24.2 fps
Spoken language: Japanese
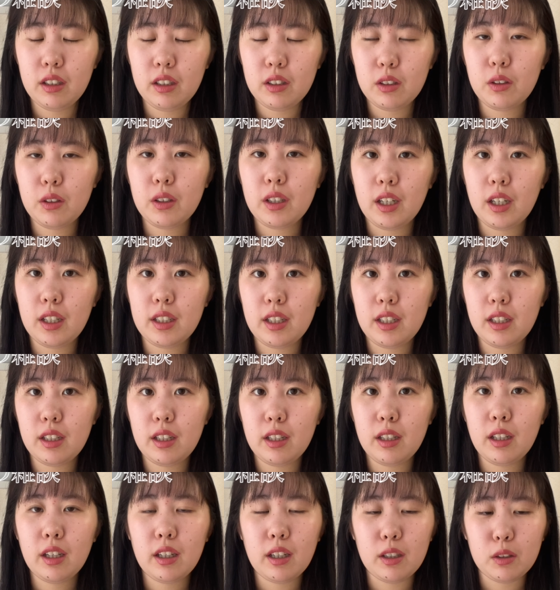そういう感じ
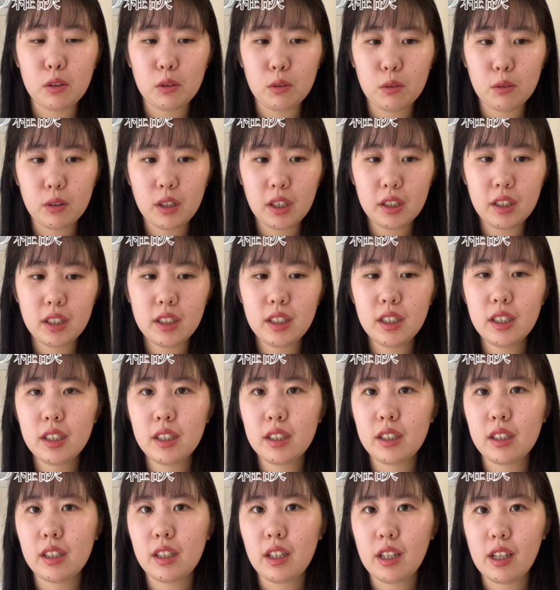で、なんかその悲し
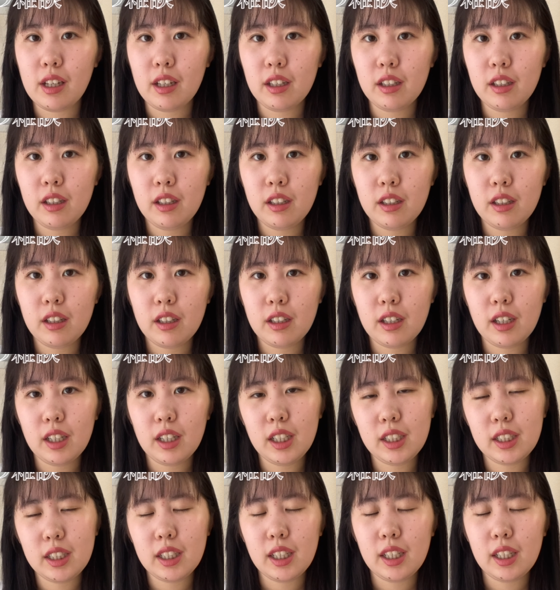いって、なんか
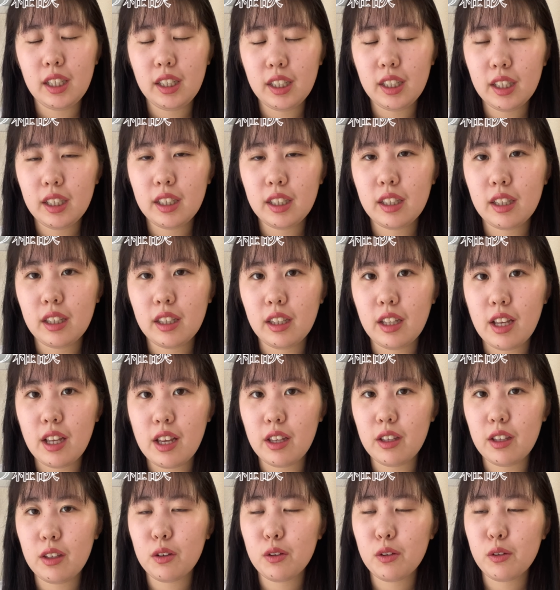嵐がいないって
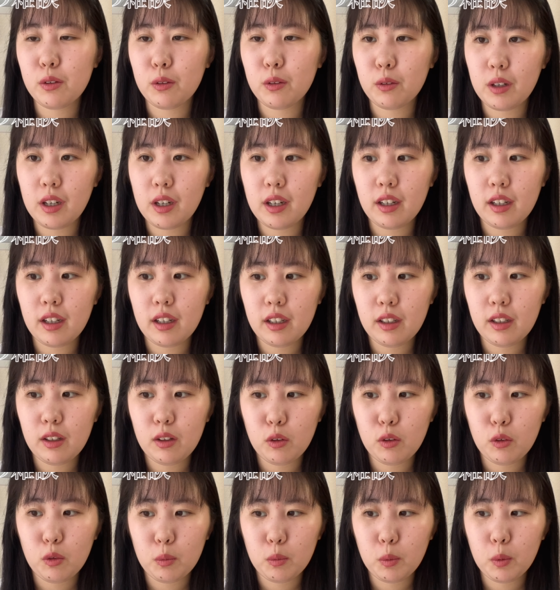いうのが
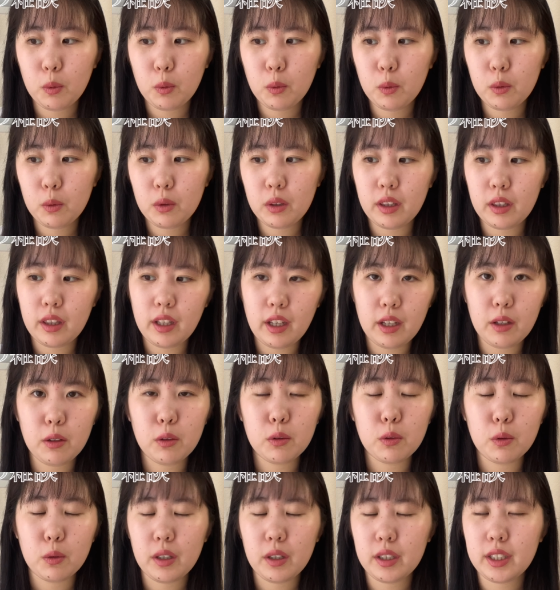思ってい
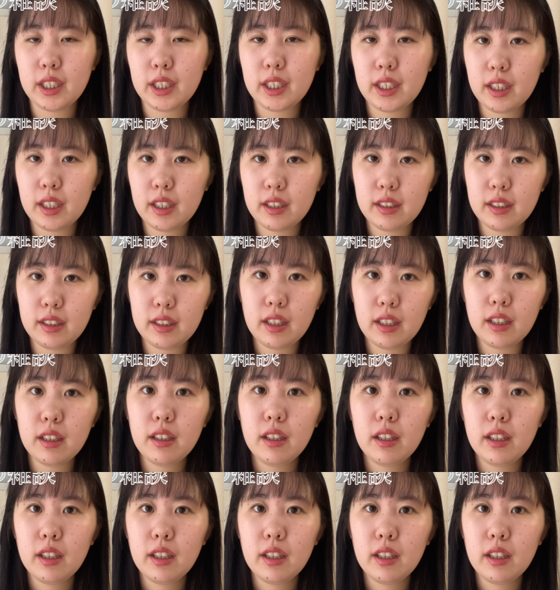るというか実感した